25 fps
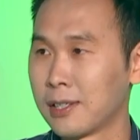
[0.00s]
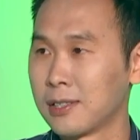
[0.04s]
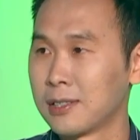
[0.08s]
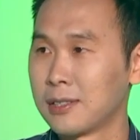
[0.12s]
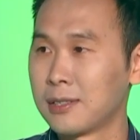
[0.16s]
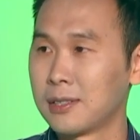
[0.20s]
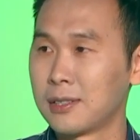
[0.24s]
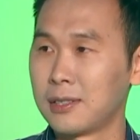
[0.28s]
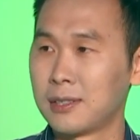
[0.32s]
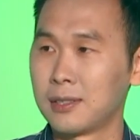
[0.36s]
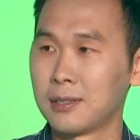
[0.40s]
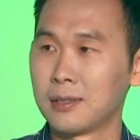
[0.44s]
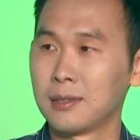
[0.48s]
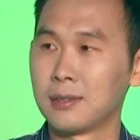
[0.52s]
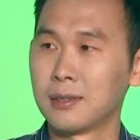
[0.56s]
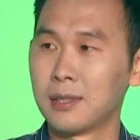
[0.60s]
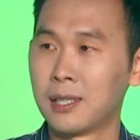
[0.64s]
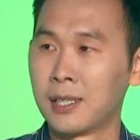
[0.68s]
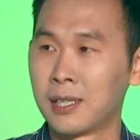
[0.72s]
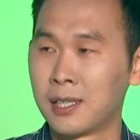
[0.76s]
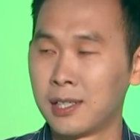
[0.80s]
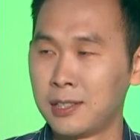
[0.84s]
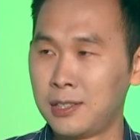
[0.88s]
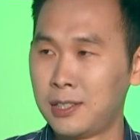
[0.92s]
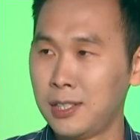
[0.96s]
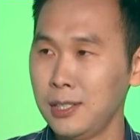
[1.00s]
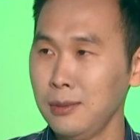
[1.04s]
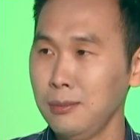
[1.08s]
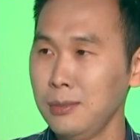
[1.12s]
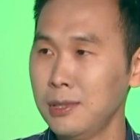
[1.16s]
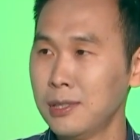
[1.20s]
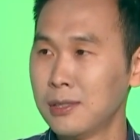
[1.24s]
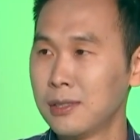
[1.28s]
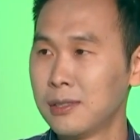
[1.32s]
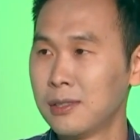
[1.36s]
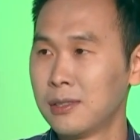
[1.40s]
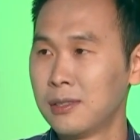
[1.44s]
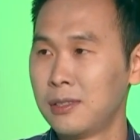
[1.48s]
раз-таки
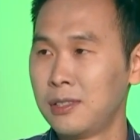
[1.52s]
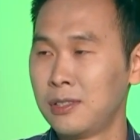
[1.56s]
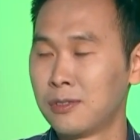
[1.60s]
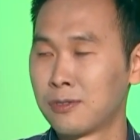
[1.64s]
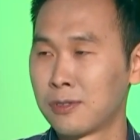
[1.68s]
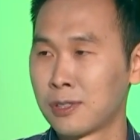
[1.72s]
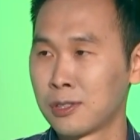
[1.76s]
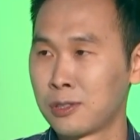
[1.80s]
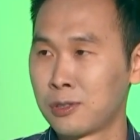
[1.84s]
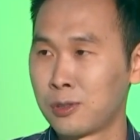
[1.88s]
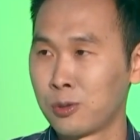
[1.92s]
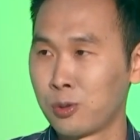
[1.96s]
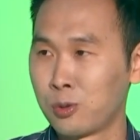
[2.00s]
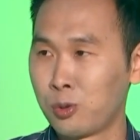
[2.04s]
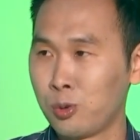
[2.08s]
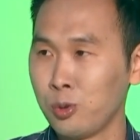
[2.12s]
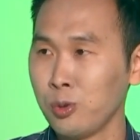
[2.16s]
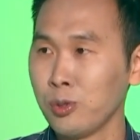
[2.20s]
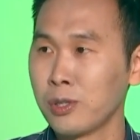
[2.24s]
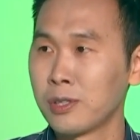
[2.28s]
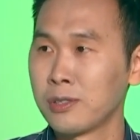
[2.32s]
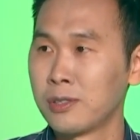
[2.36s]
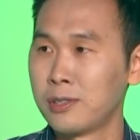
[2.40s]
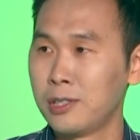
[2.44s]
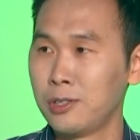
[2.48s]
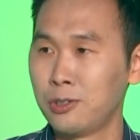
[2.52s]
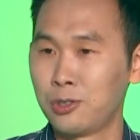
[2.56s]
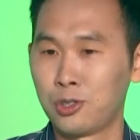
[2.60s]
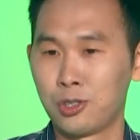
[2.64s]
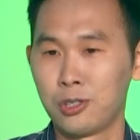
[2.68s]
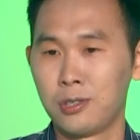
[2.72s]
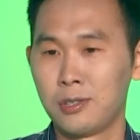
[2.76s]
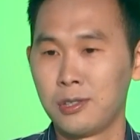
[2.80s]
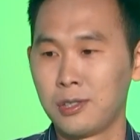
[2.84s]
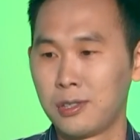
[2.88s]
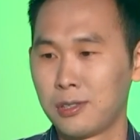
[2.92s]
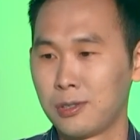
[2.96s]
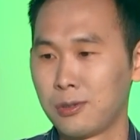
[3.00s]
академия, инфраструктура, да,
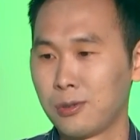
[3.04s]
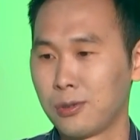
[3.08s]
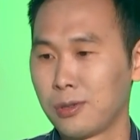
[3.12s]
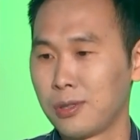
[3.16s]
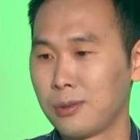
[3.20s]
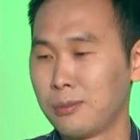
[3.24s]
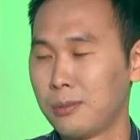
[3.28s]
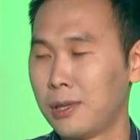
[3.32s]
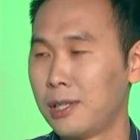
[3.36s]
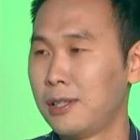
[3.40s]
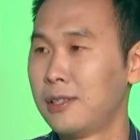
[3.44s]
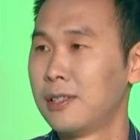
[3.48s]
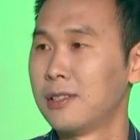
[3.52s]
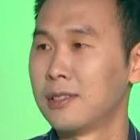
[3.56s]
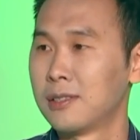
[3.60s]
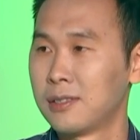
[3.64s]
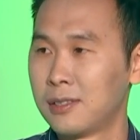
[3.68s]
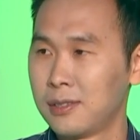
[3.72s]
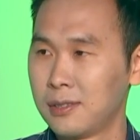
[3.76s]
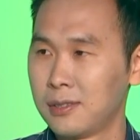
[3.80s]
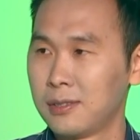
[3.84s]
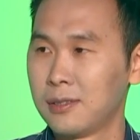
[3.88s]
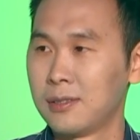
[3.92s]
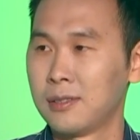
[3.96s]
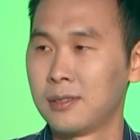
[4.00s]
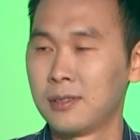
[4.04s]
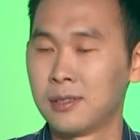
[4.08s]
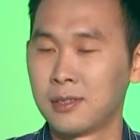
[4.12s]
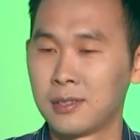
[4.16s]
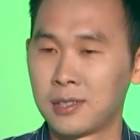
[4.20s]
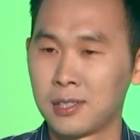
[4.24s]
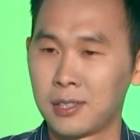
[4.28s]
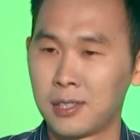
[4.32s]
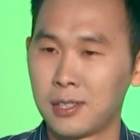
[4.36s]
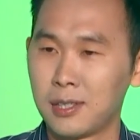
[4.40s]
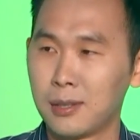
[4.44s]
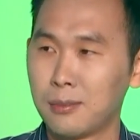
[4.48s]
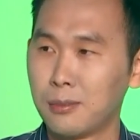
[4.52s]
человек, который болеет э,
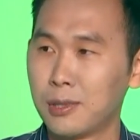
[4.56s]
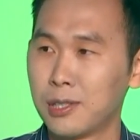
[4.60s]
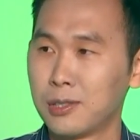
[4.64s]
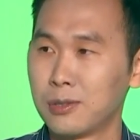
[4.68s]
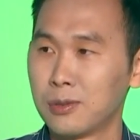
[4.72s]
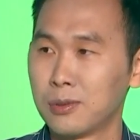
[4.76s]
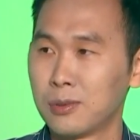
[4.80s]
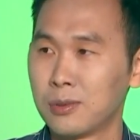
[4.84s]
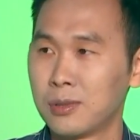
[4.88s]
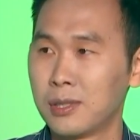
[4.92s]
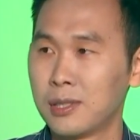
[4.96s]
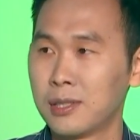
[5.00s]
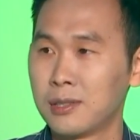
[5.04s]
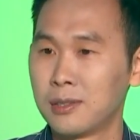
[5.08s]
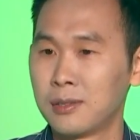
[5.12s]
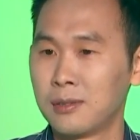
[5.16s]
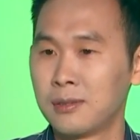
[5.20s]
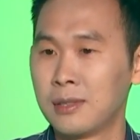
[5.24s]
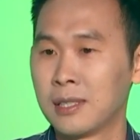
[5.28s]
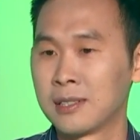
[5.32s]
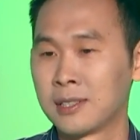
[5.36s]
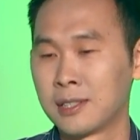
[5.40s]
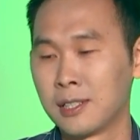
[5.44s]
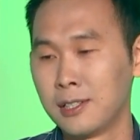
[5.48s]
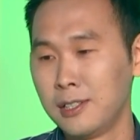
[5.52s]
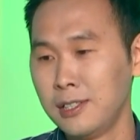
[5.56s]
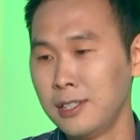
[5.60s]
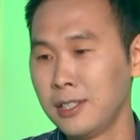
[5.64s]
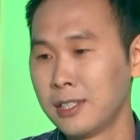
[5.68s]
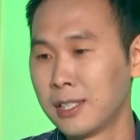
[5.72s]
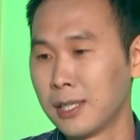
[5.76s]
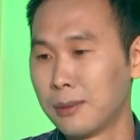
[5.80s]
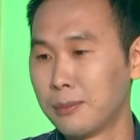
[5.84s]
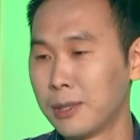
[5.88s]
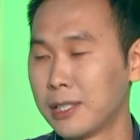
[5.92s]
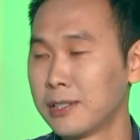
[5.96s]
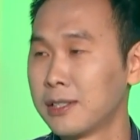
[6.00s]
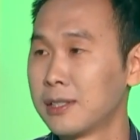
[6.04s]
за команду. Да. Остальные
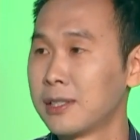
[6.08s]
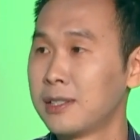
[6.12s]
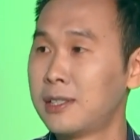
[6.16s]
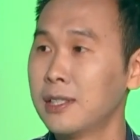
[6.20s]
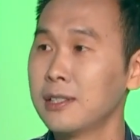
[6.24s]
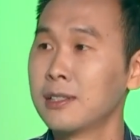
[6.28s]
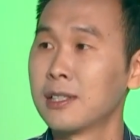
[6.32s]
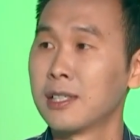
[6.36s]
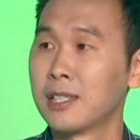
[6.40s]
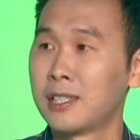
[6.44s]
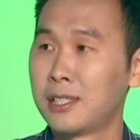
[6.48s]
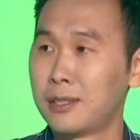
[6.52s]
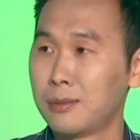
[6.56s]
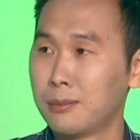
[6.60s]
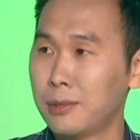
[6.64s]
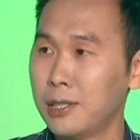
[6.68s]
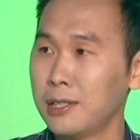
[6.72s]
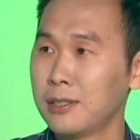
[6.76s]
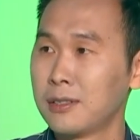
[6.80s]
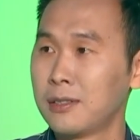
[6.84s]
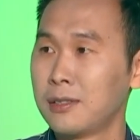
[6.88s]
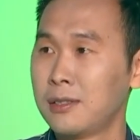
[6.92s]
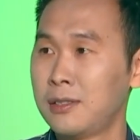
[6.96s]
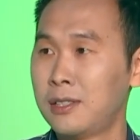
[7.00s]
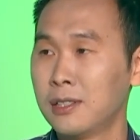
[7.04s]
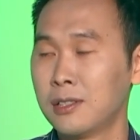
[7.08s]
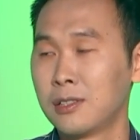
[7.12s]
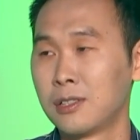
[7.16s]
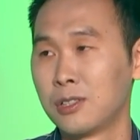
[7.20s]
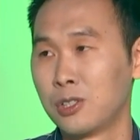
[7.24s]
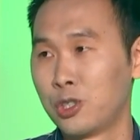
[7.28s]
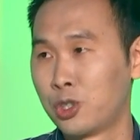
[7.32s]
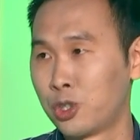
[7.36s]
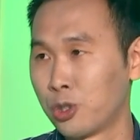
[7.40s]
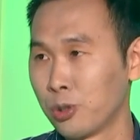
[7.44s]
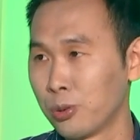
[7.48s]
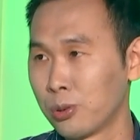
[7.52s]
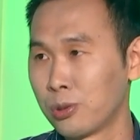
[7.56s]
команды, где-то Акимат, где-то
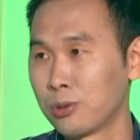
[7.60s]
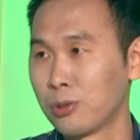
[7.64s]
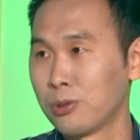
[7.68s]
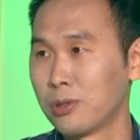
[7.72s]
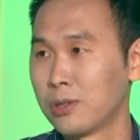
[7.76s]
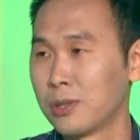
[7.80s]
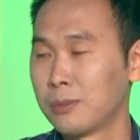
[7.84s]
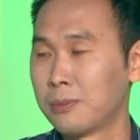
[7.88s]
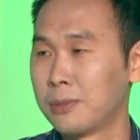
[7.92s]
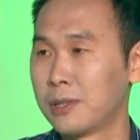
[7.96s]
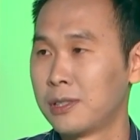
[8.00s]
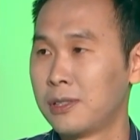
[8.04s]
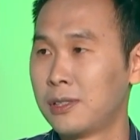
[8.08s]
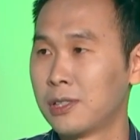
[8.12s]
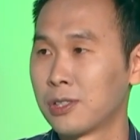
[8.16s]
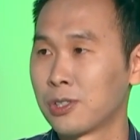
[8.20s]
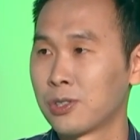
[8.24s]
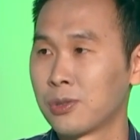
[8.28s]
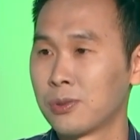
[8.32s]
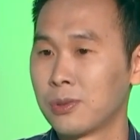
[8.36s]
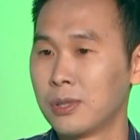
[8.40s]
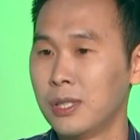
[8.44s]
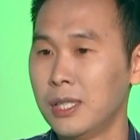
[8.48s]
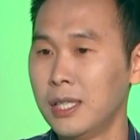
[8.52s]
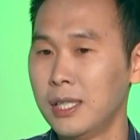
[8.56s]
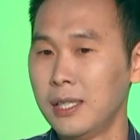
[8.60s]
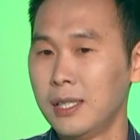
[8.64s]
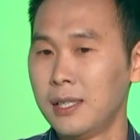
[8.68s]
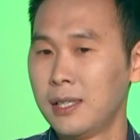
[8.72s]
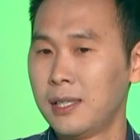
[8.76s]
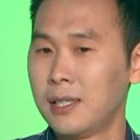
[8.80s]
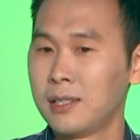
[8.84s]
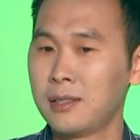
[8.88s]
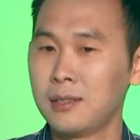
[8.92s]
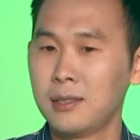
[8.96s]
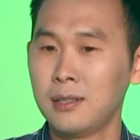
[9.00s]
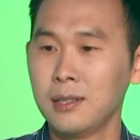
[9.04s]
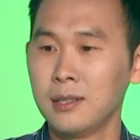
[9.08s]
еще кто-то поддерживает.
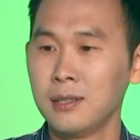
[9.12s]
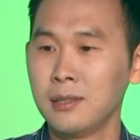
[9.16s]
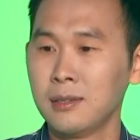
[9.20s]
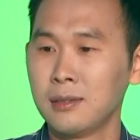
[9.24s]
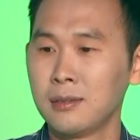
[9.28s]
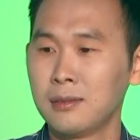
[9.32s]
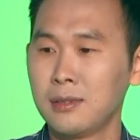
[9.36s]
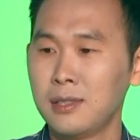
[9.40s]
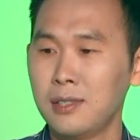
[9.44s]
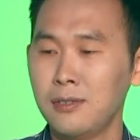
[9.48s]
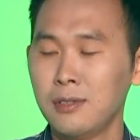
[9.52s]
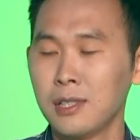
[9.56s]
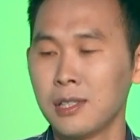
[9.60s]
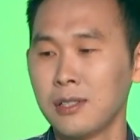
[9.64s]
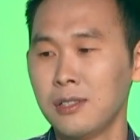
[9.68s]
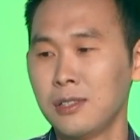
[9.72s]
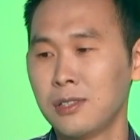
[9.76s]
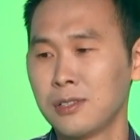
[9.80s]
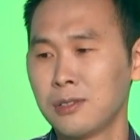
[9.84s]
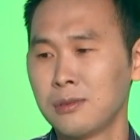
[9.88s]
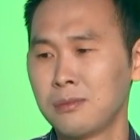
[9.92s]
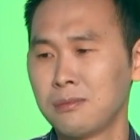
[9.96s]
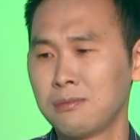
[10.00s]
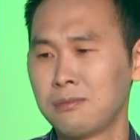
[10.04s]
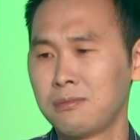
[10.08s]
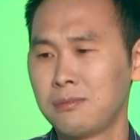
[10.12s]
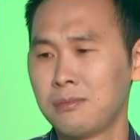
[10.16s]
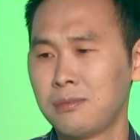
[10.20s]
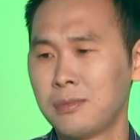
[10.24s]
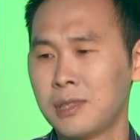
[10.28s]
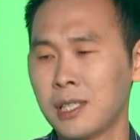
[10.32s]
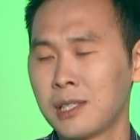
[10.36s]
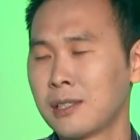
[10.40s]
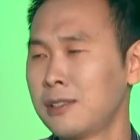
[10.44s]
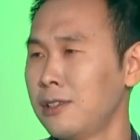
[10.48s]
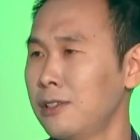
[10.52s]
Это, наверное, так